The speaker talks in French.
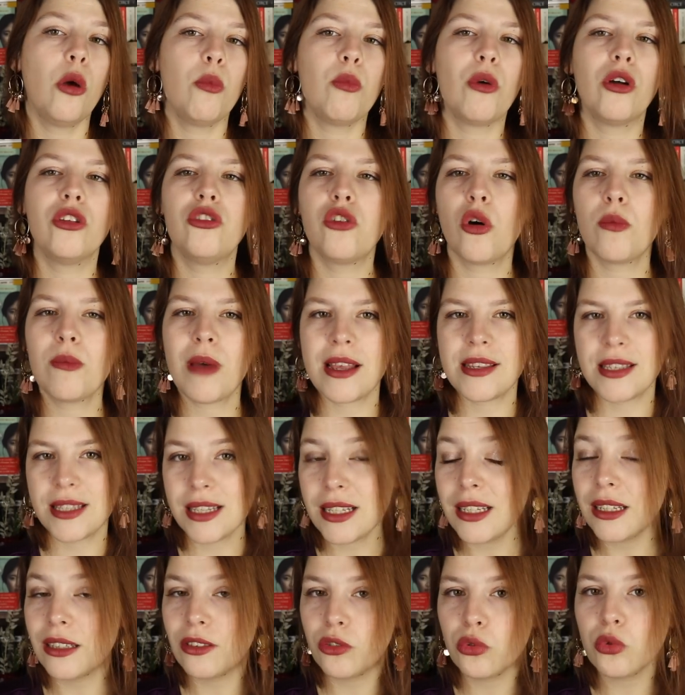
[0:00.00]
dans ma
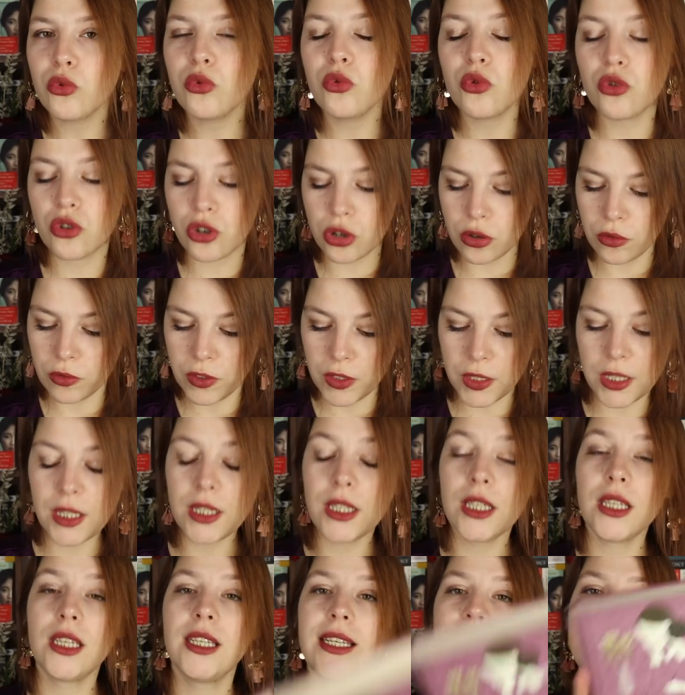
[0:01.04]
sélection de
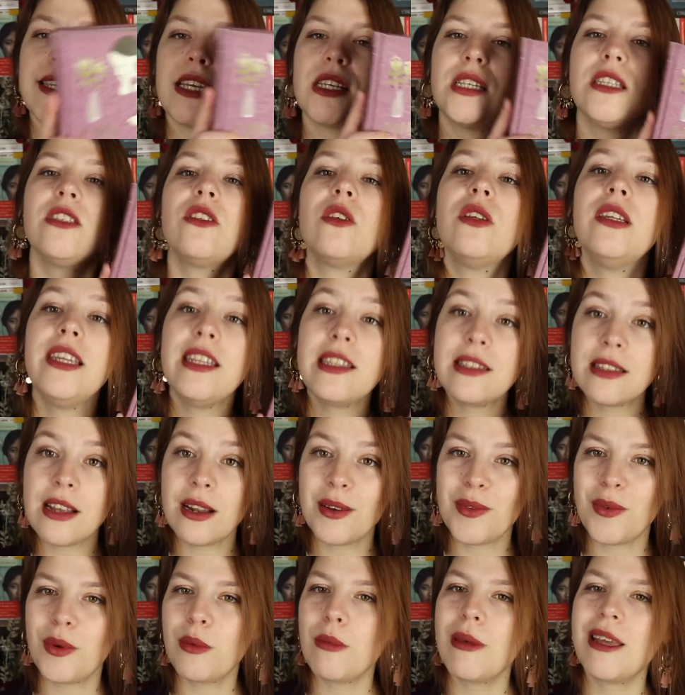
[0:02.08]
janvier, il s'agit de
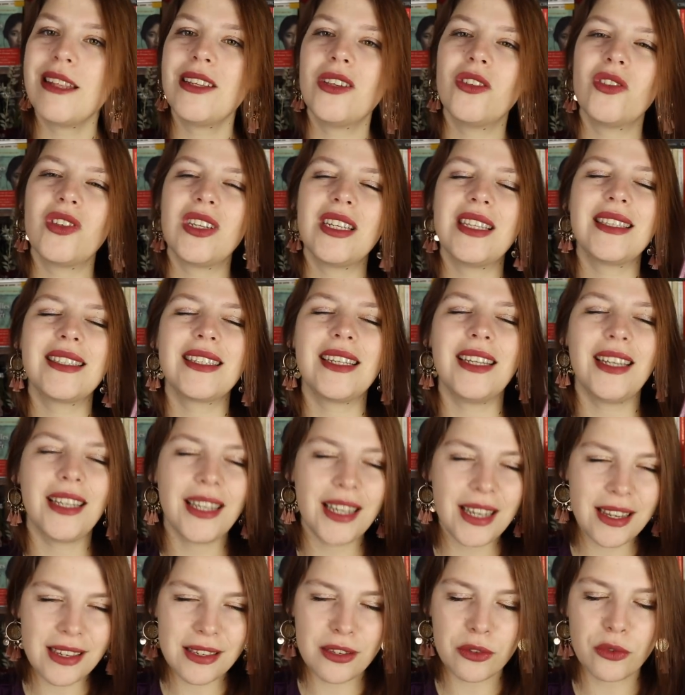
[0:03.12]
Little Women que j'ai
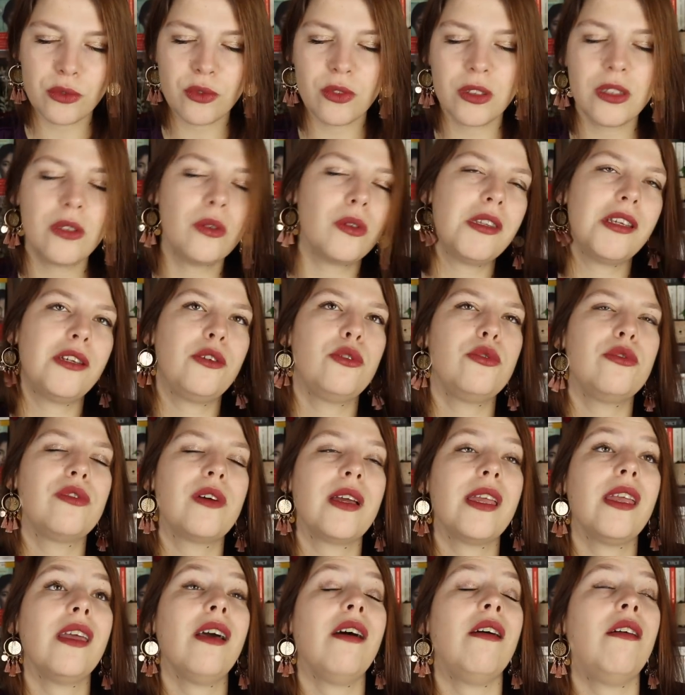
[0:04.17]
très envie de
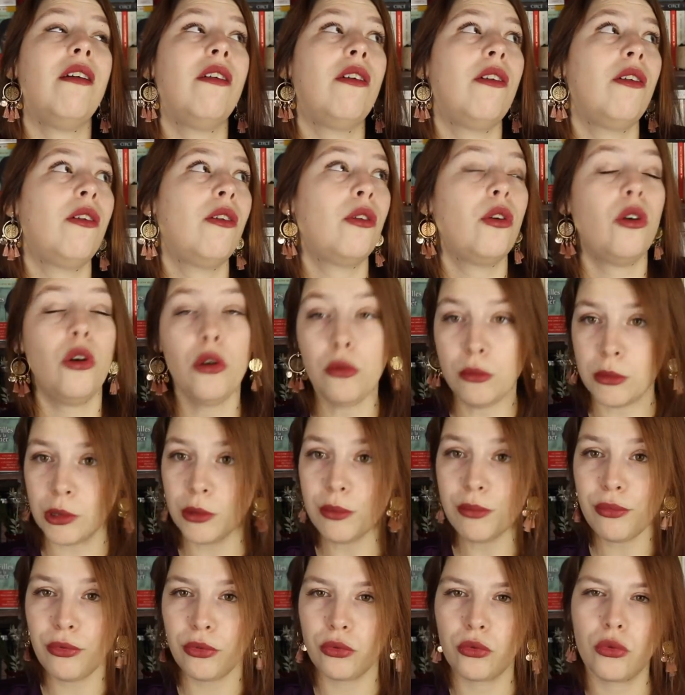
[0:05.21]
découvrir en
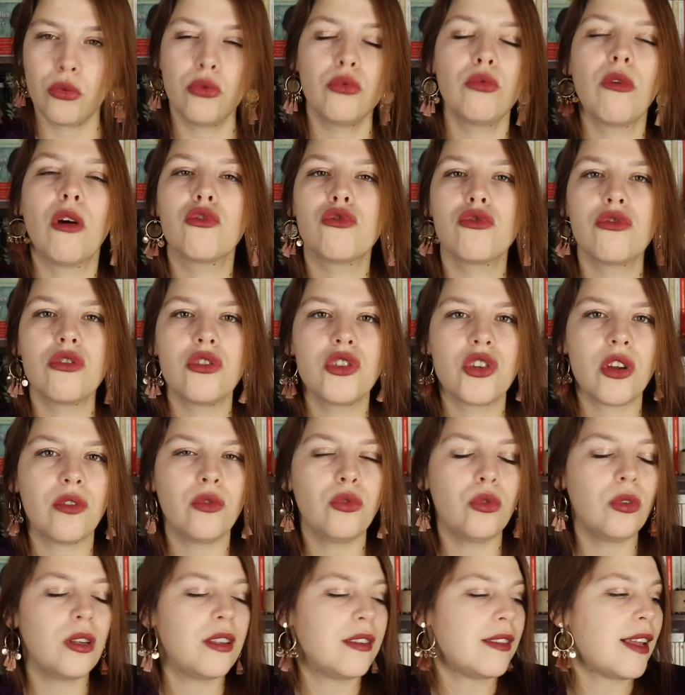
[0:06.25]
roman, puisque j'ai déjà
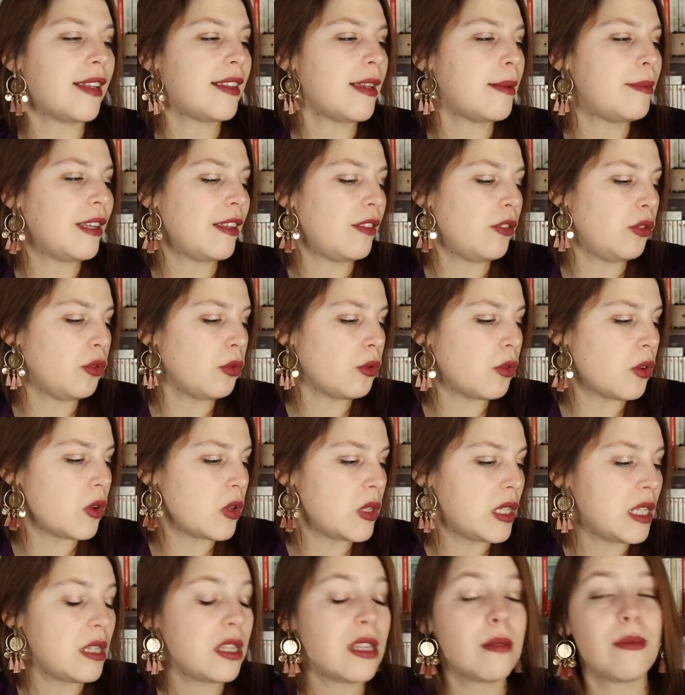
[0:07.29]
vu les adaptations euh,
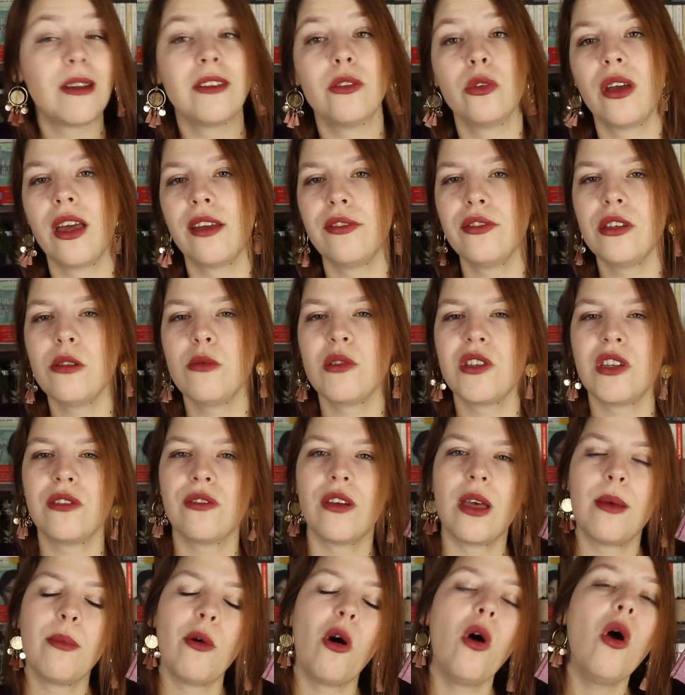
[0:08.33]
cinématographiques, mais j'ai
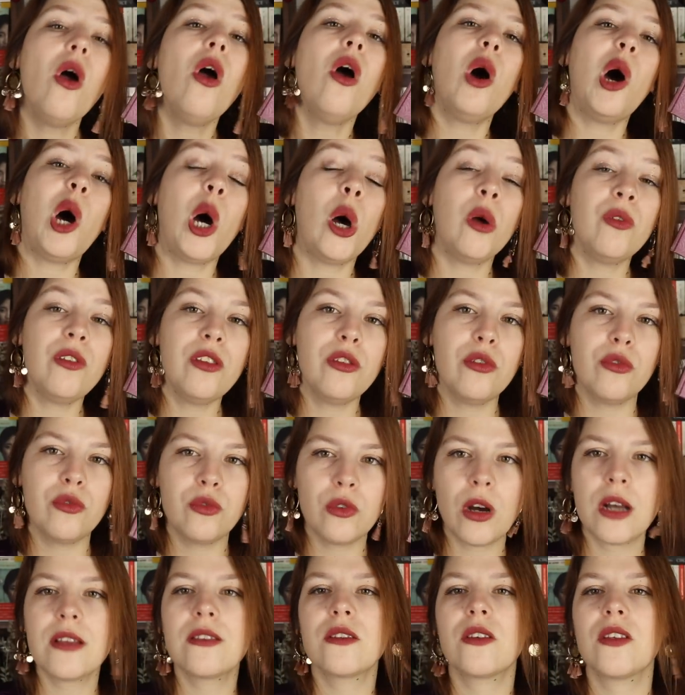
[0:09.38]
vraiment envie de
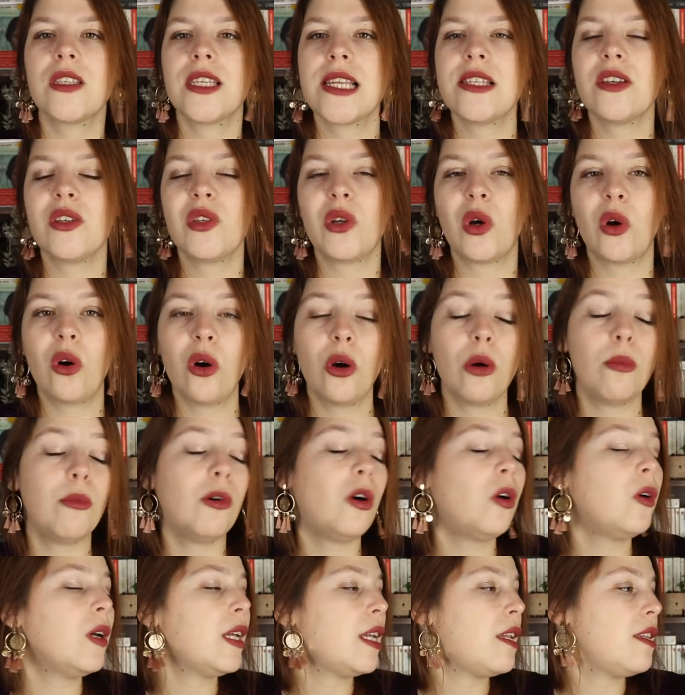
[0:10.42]
voir ce que ça donne en
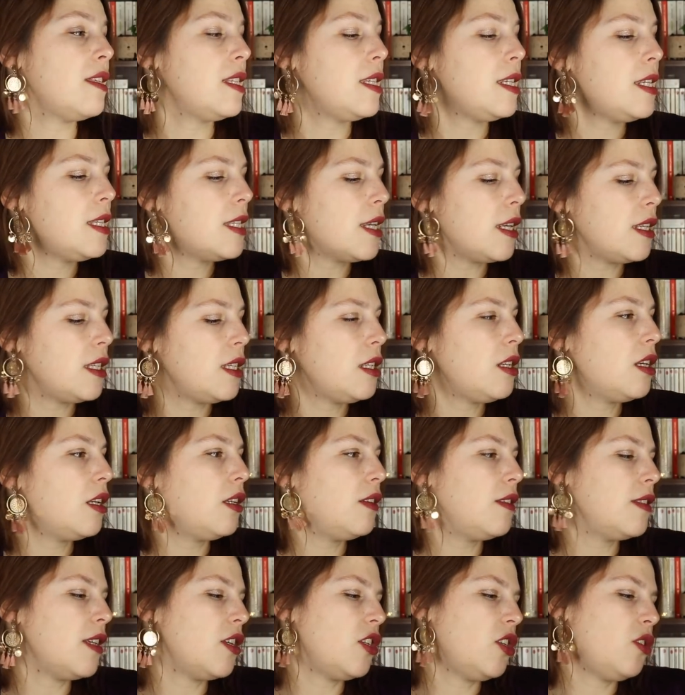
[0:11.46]
roman. Et ici, il
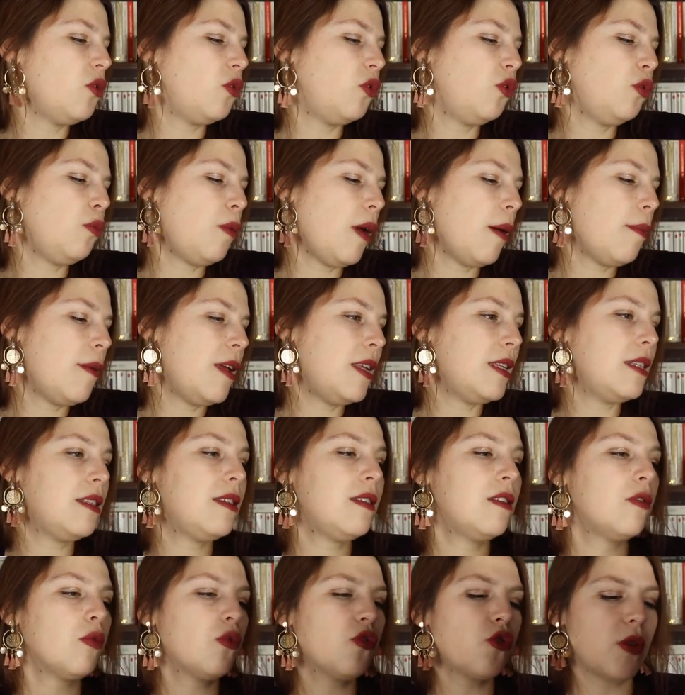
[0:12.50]
s'agit d'une super belle
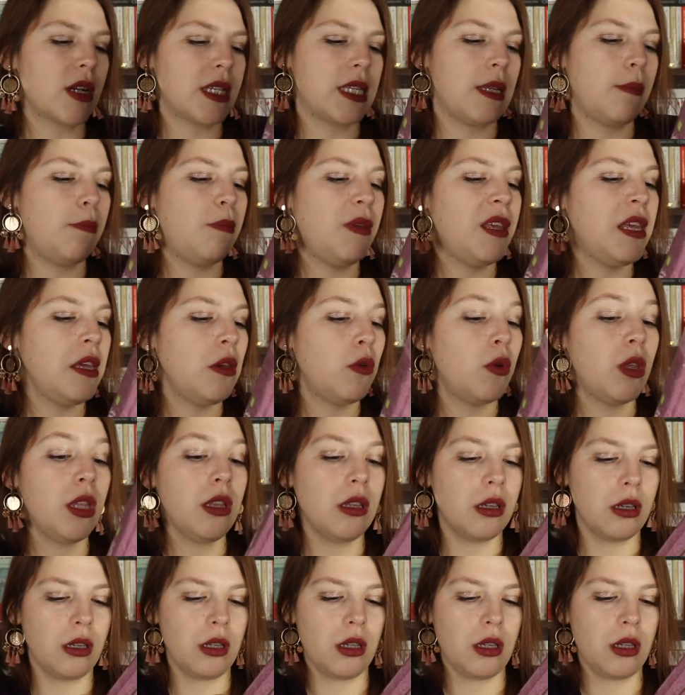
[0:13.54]
édition, je crois que c'est Penguin.